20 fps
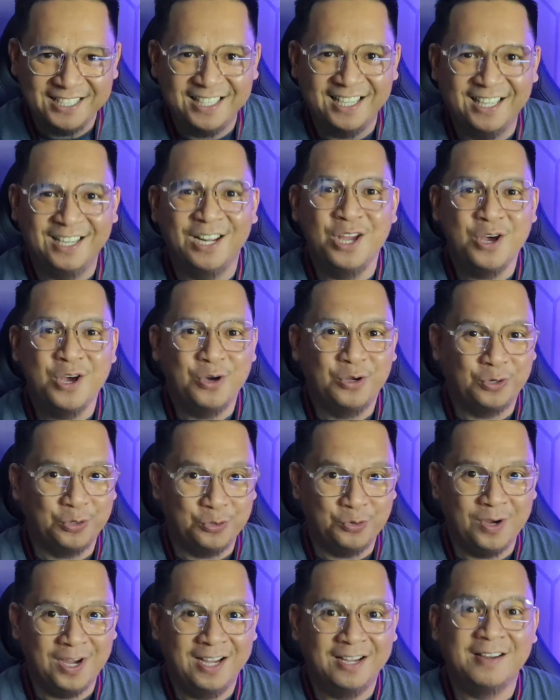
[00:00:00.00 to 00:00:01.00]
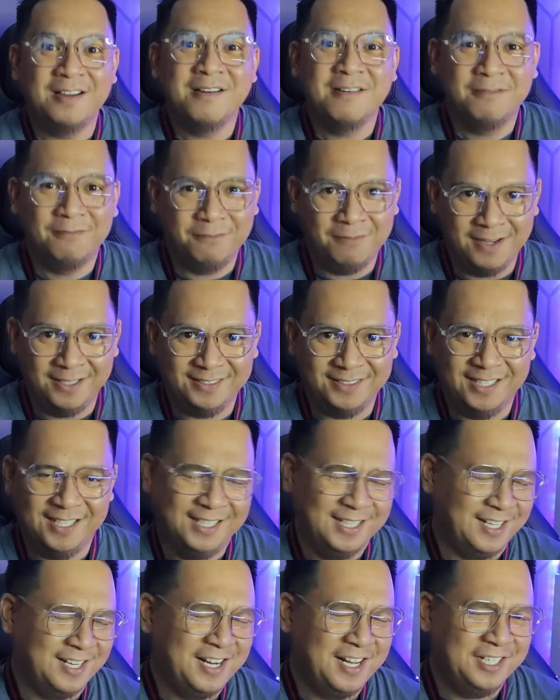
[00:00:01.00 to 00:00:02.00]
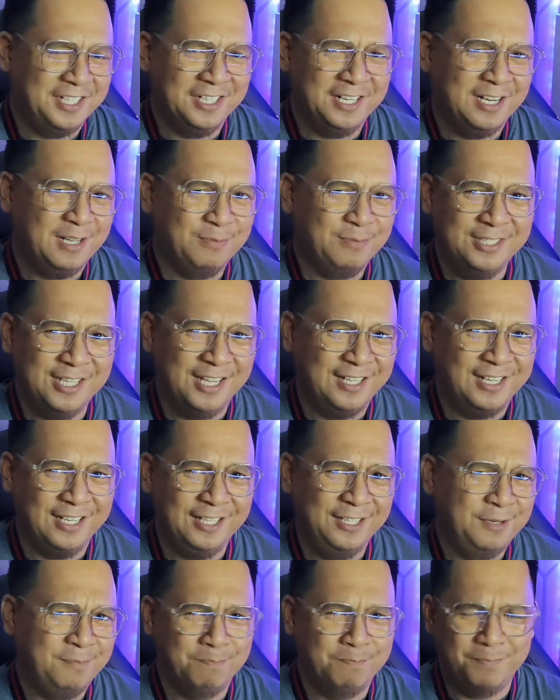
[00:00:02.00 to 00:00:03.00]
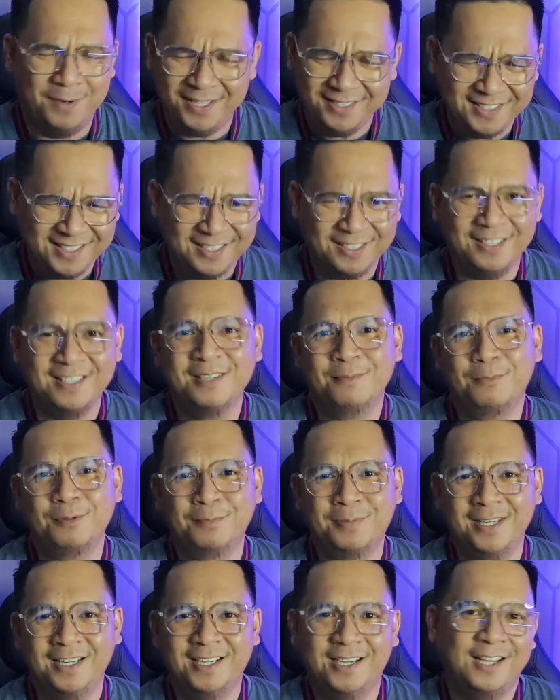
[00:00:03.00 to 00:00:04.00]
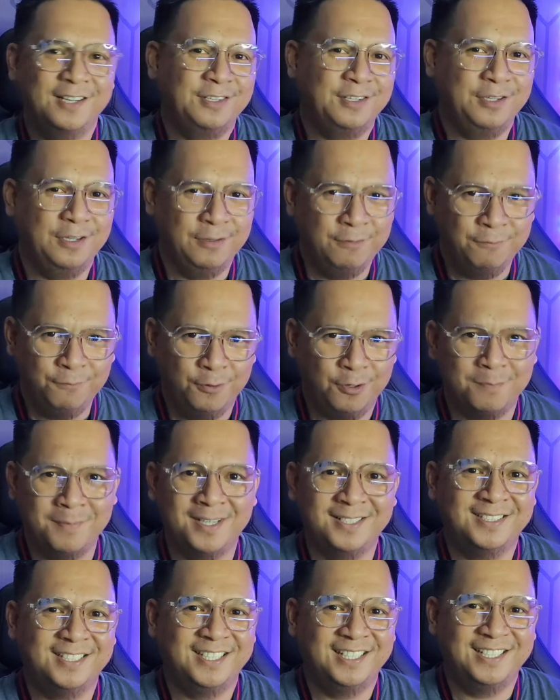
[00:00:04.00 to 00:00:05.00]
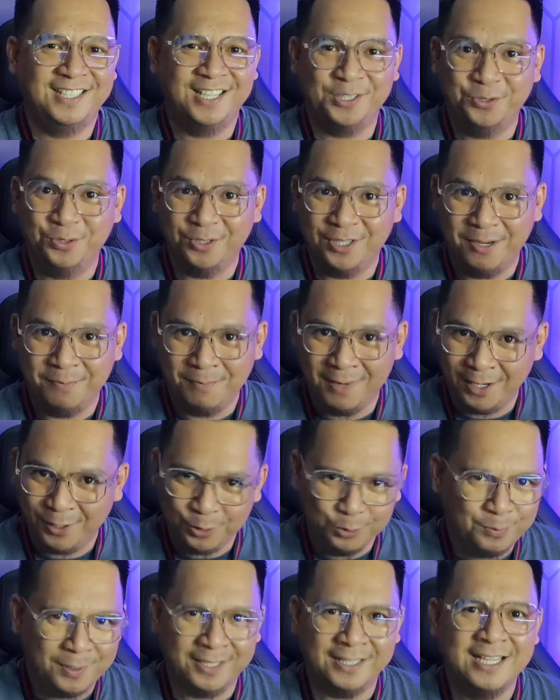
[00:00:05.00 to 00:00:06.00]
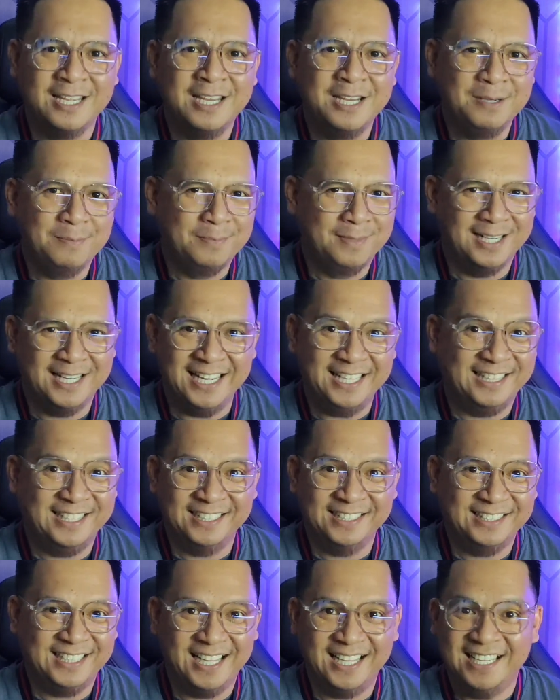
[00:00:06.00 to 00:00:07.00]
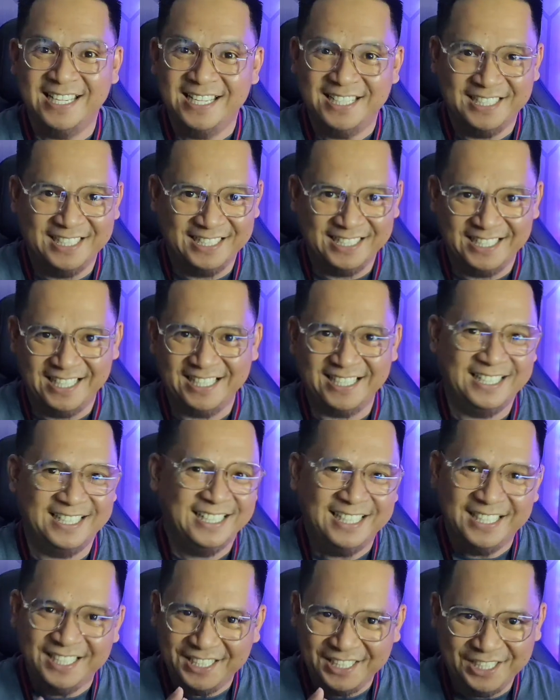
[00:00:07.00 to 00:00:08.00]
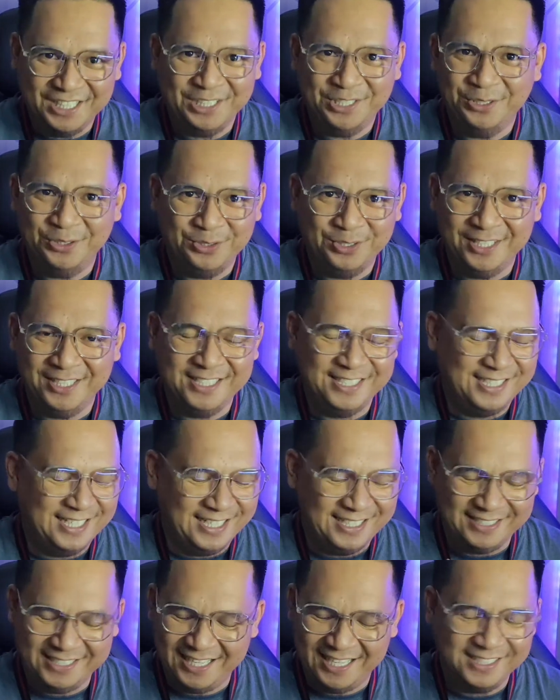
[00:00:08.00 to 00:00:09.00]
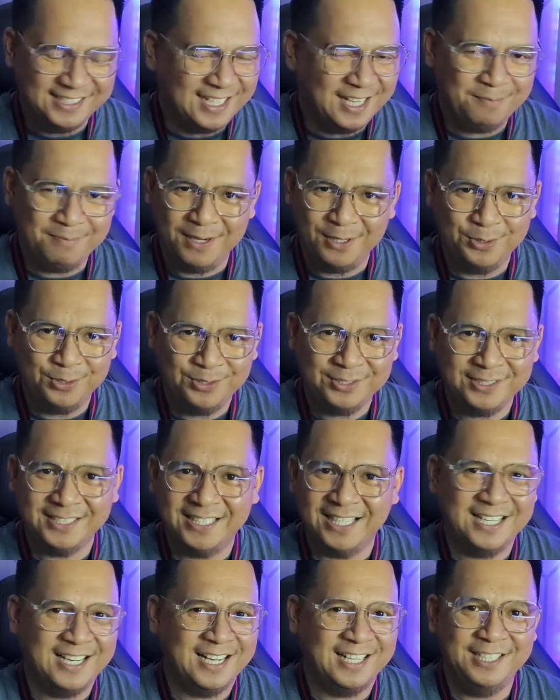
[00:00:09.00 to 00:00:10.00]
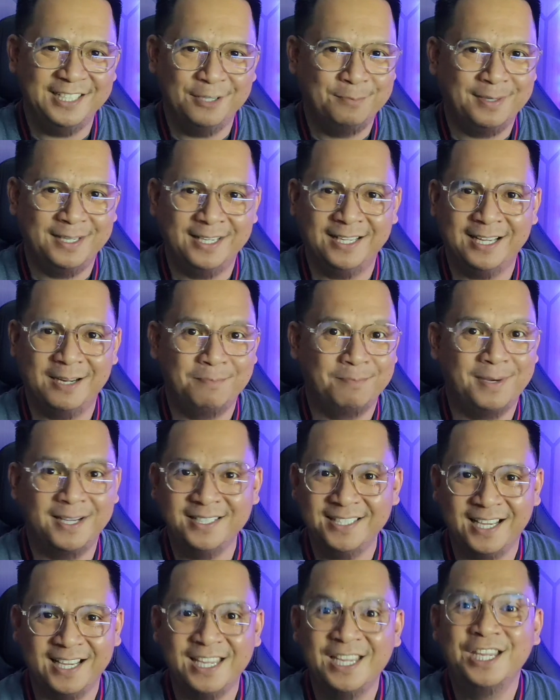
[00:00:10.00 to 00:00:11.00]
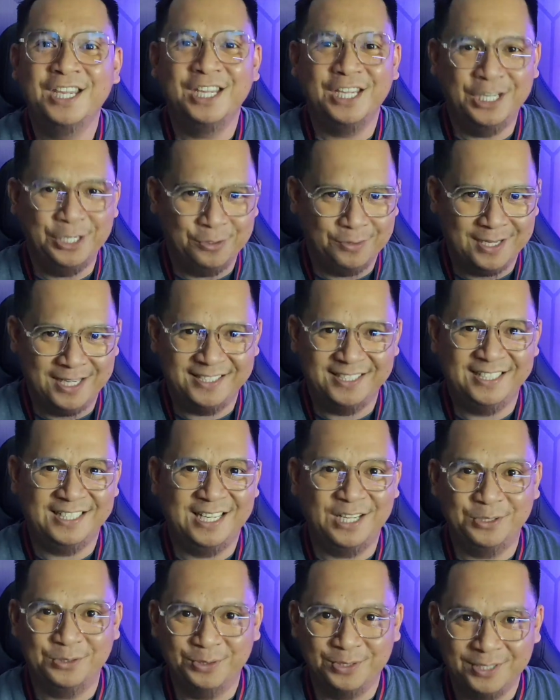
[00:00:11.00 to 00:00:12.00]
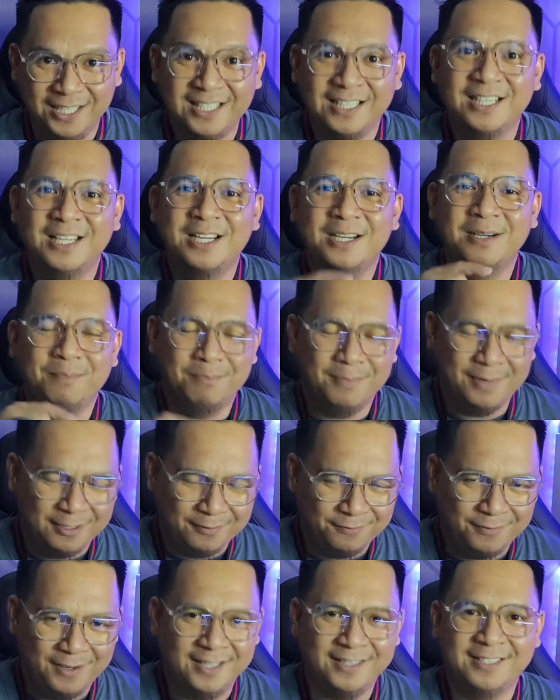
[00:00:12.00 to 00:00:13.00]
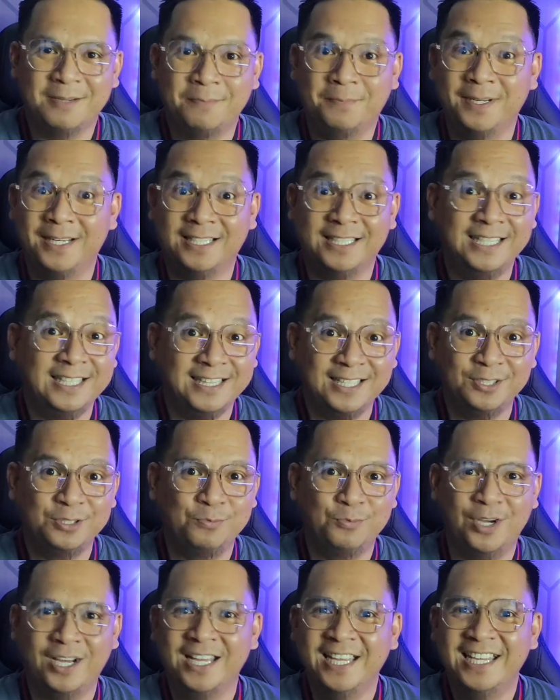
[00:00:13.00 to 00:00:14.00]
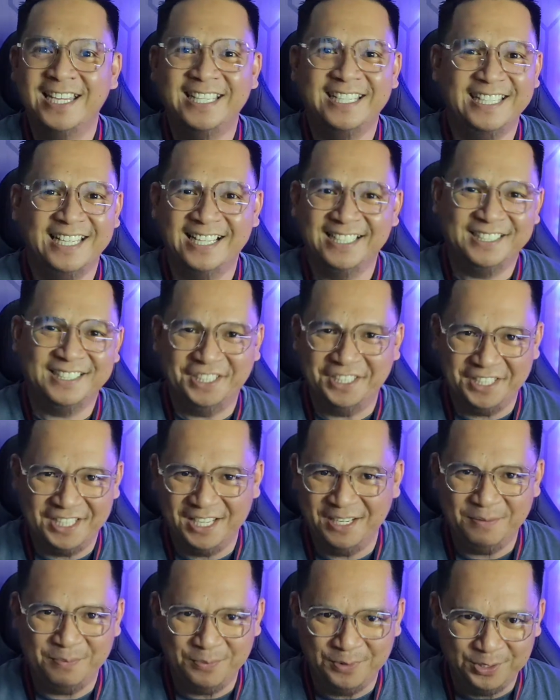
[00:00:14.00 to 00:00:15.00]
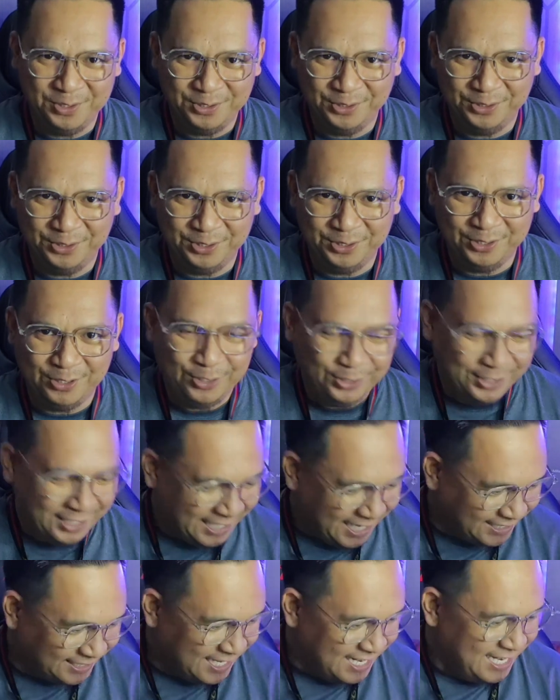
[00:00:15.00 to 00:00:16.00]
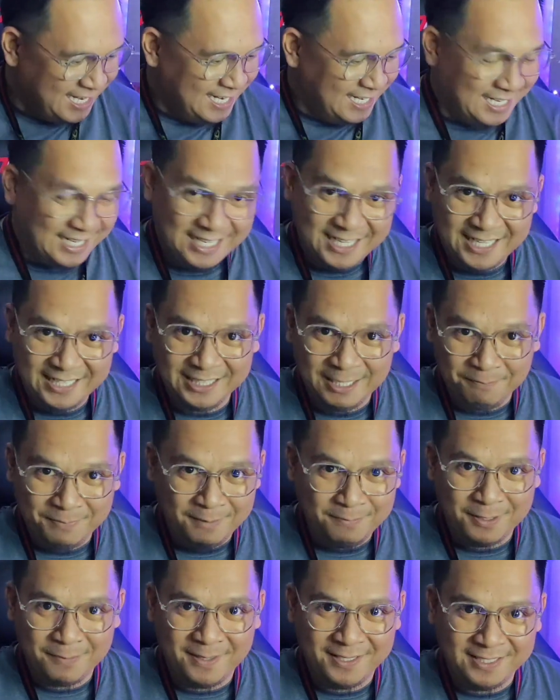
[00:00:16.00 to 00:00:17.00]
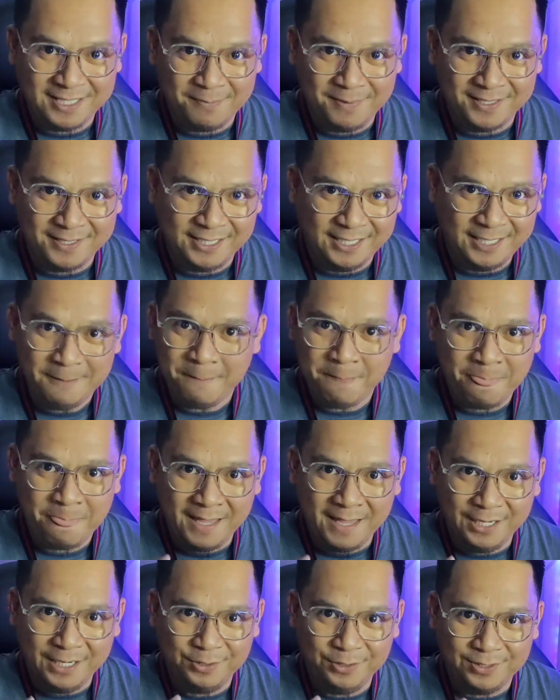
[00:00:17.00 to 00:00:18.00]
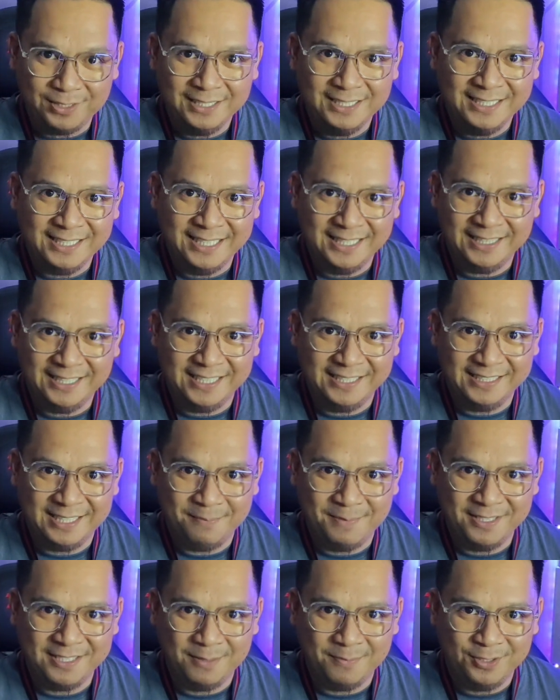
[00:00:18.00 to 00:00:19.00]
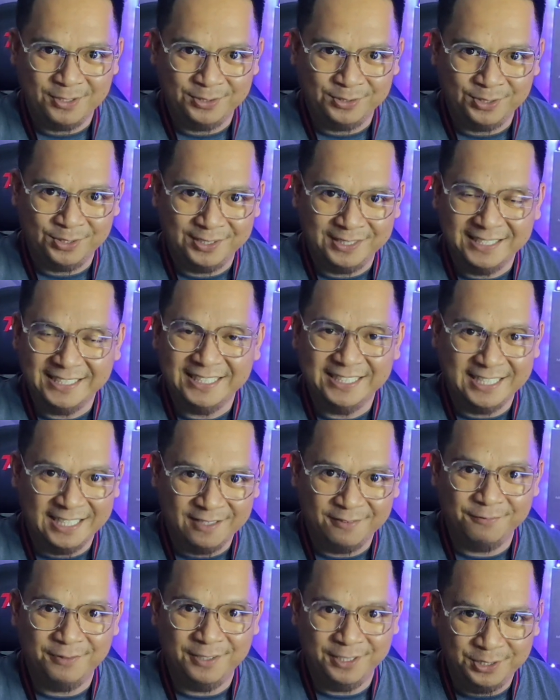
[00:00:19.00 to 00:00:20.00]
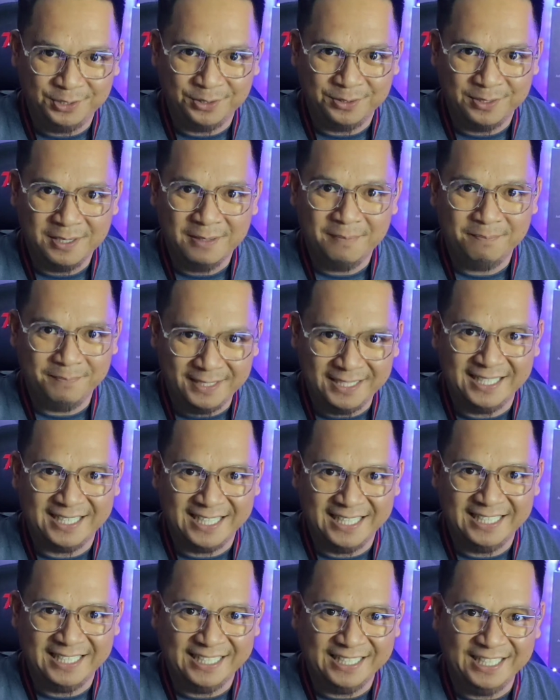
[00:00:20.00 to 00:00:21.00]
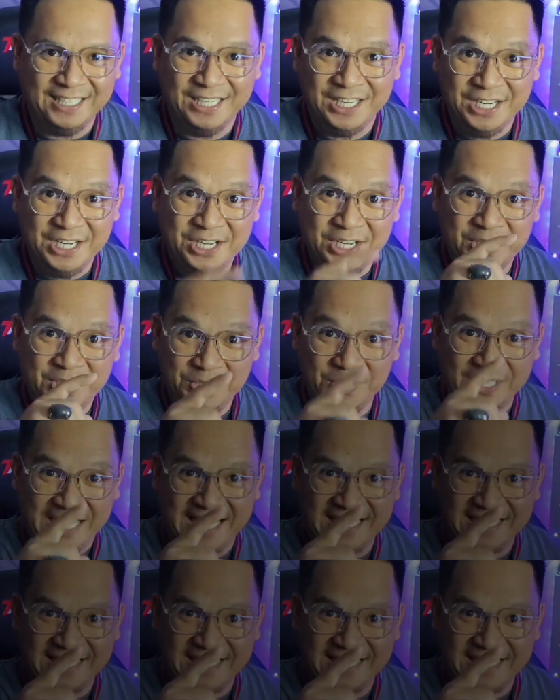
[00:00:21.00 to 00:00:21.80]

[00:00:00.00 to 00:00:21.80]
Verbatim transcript: channel Ruang fakta karena di dalam channel ini banyak memberikan informasi dan juga maklumat mengenai tentang negara Indonesia sangat-sangat bagus karena ia memberikan banyak edukasi dan juga manfaat kepada kita semua yang tengah menonton oke okay guys uh, tanpa berbasa-basi Ayo kita sama-sama nonton di dalam video pada kali ini. Yo